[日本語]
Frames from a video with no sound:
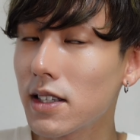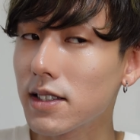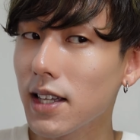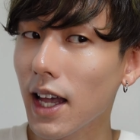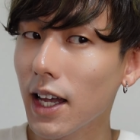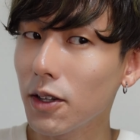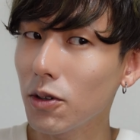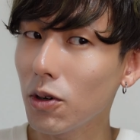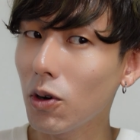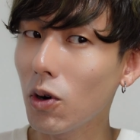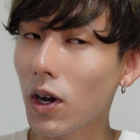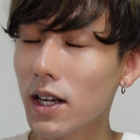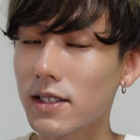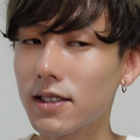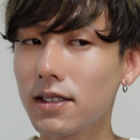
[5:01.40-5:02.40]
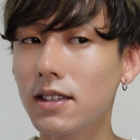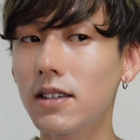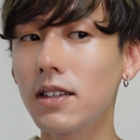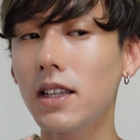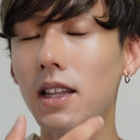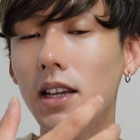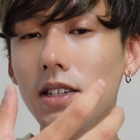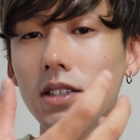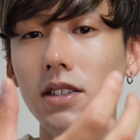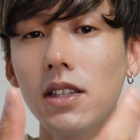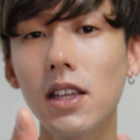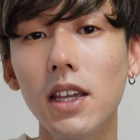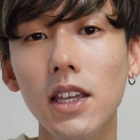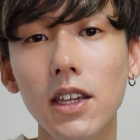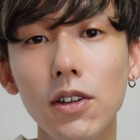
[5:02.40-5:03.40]
左脳が作り出し
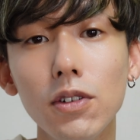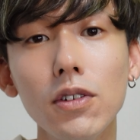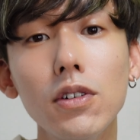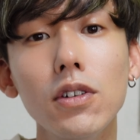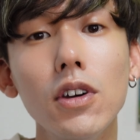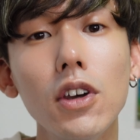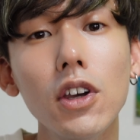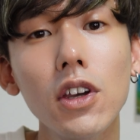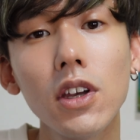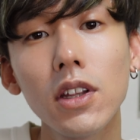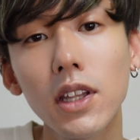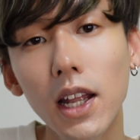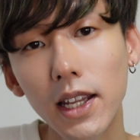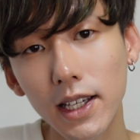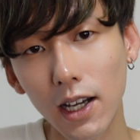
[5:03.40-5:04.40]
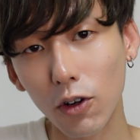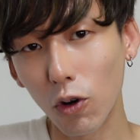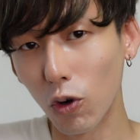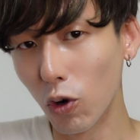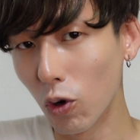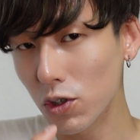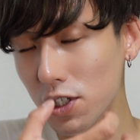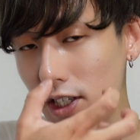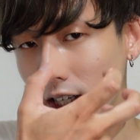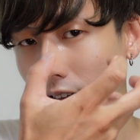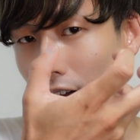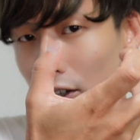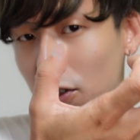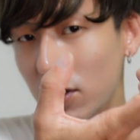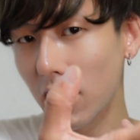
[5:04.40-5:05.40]
ている何かこう
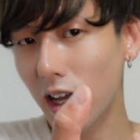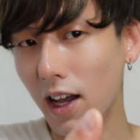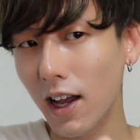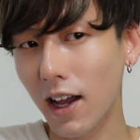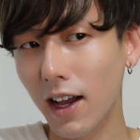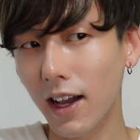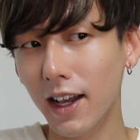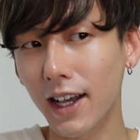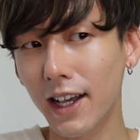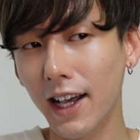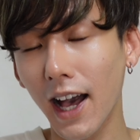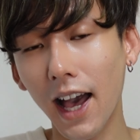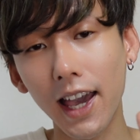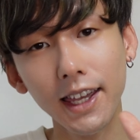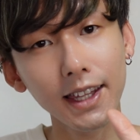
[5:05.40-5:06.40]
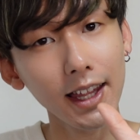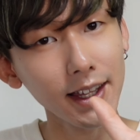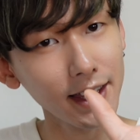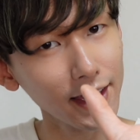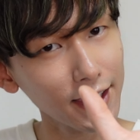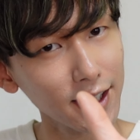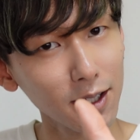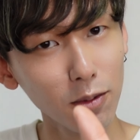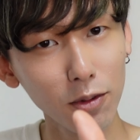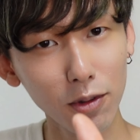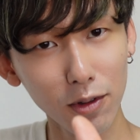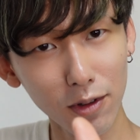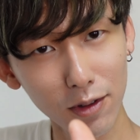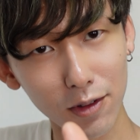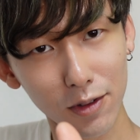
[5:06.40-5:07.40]
ロジカルな概念的なも
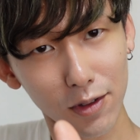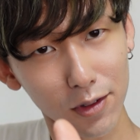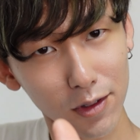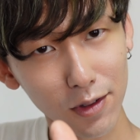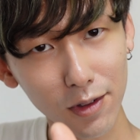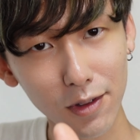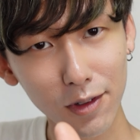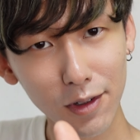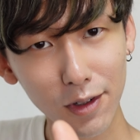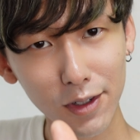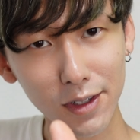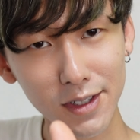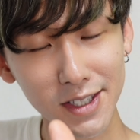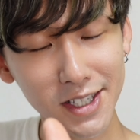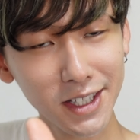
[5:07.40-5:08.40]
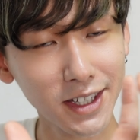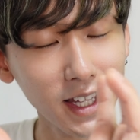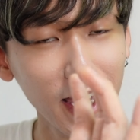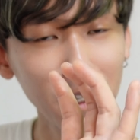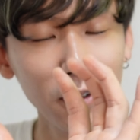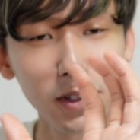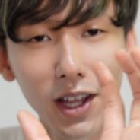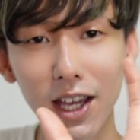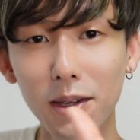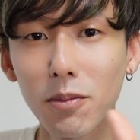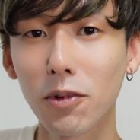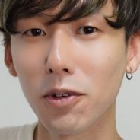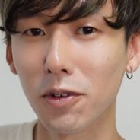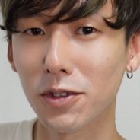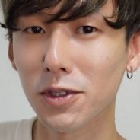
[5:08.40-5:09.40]
の、実体のない
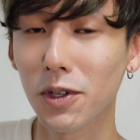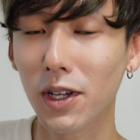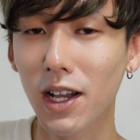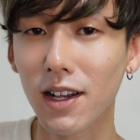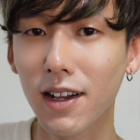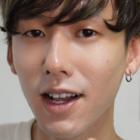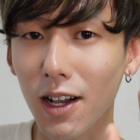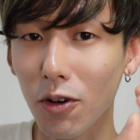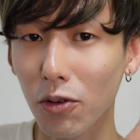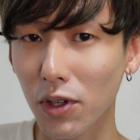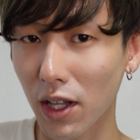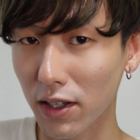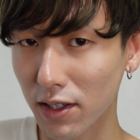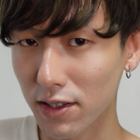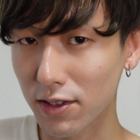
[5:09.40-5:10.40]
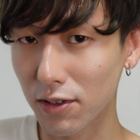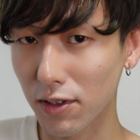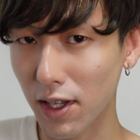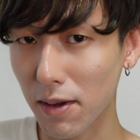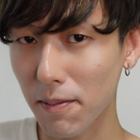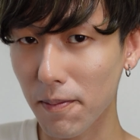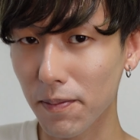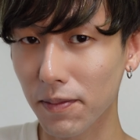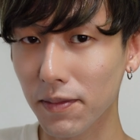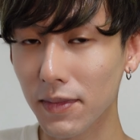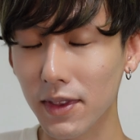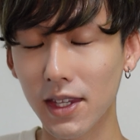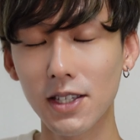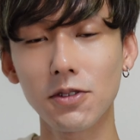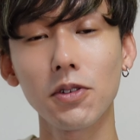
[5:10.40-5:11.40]
もの、それが過去なんですよね。
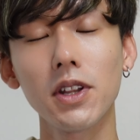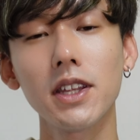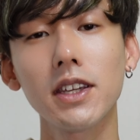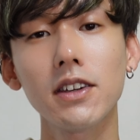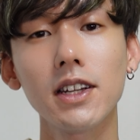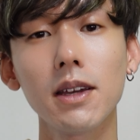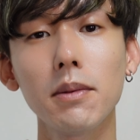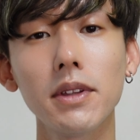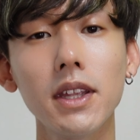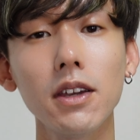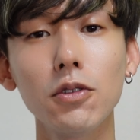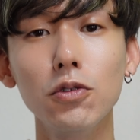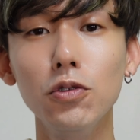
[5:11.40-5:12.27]
で、それに比べて